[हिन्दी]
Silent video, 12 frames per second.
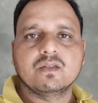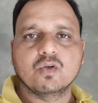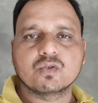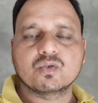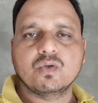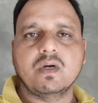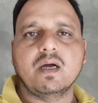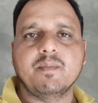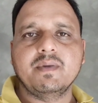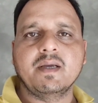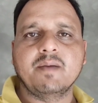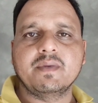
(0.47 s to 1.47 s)
दोस्तों
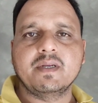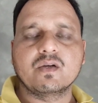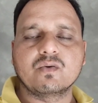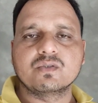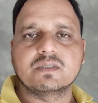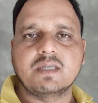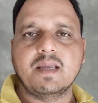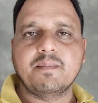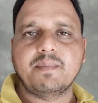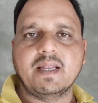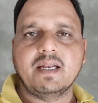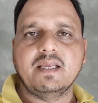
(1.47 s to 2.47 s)
अभी हमने कुछ टाइम
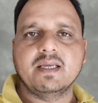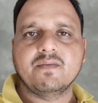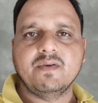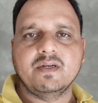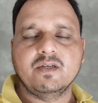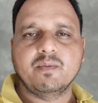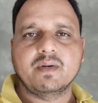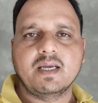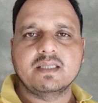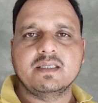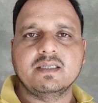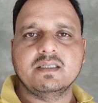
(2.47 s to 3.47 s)
पहले एक वीडियो
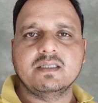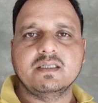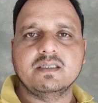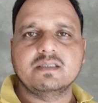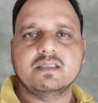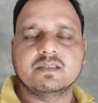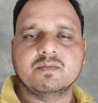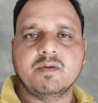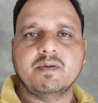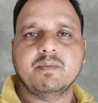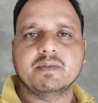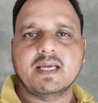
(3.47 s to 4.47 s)
बनाई थी जिसमें
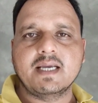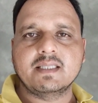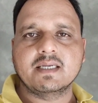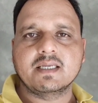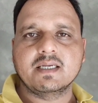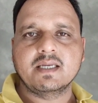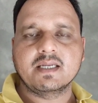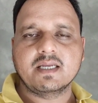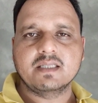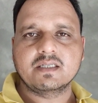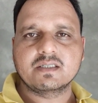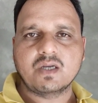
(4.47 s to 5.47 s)
हमने बताया था कि घर के
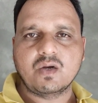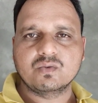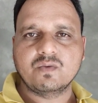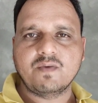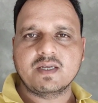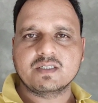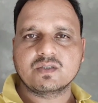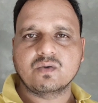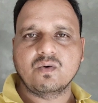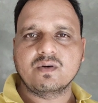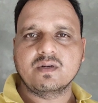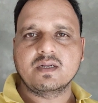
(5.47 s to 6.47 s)
अंदर साउथ वेस्ट
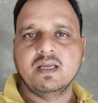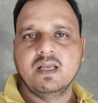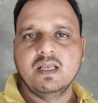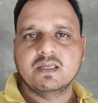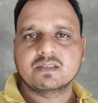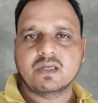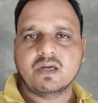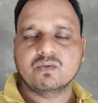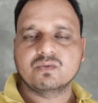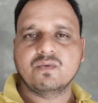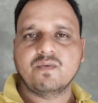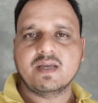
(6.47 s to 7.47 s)
कॉर्नर
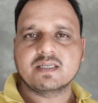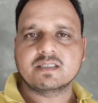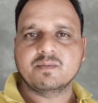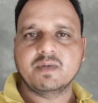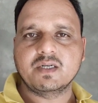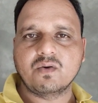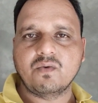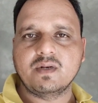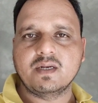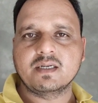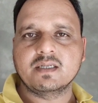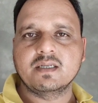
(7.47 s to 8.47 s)
साउथ वेस्ट में
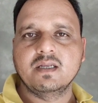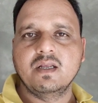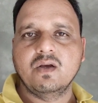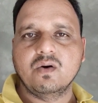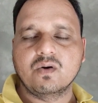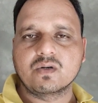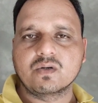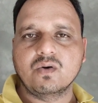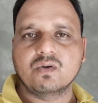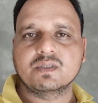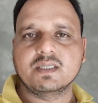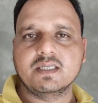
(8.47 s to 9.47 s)
टॉयलेट और
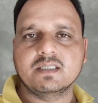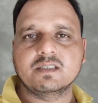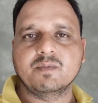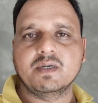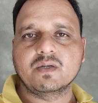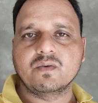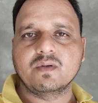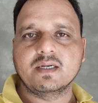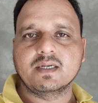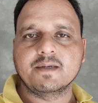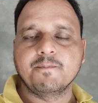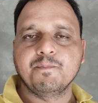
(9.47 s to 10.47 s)
नॉर्थ ईस्ट में
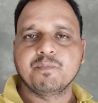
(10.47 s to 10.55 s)
टॉयलेट